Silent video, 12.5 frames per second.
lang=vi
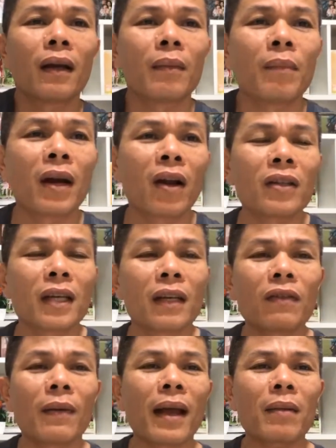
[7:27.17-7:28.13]
à, mình nói
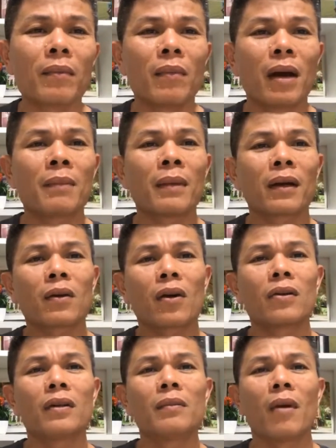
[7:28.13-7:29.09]
chuyện với bác mình mình kêu
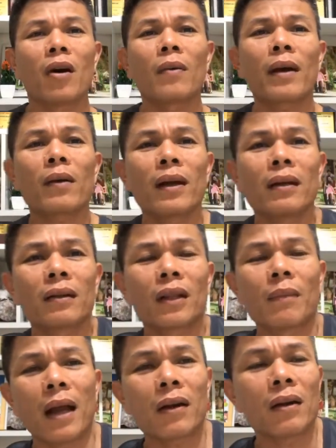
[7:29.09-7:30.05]
con ngưỡng mộ bác quá
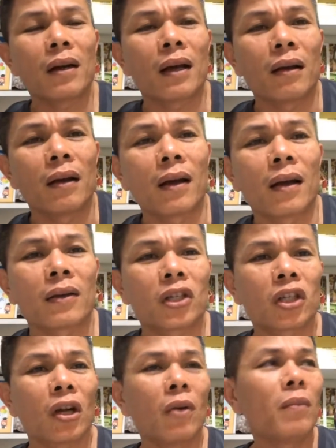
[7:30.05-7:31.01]
thì bác nói là à,
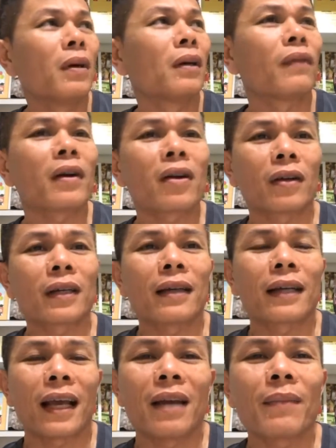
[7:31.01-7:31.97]
60 vẫn còn
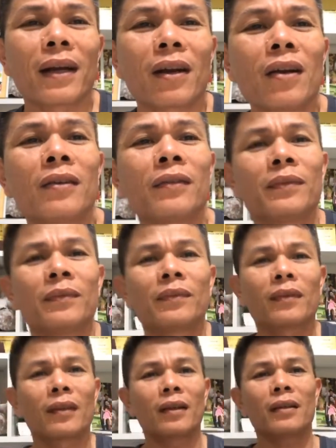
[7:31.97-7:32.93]
trai trẻ mà con
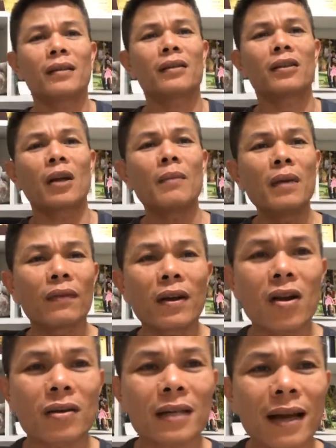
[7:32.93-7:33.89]
à, 60
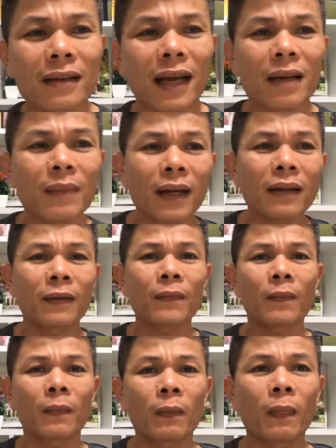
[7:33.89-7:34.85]
vẫn còn trai trẻ mà
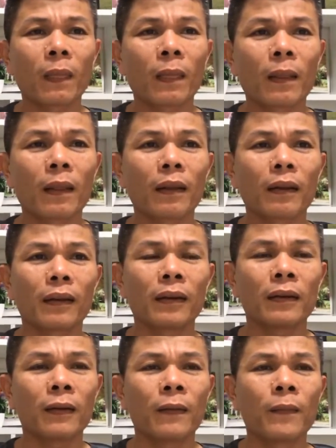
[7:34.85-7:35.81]

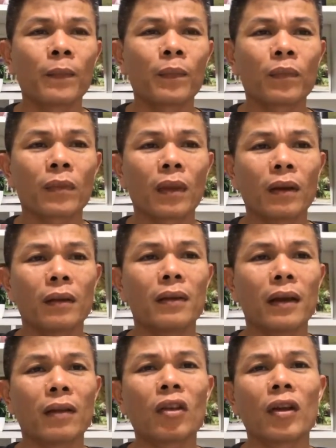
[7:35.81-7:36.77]
à,
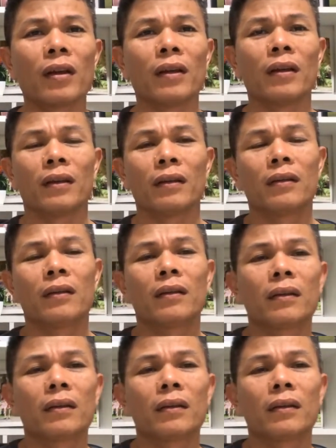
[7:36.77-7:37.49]
vậy thì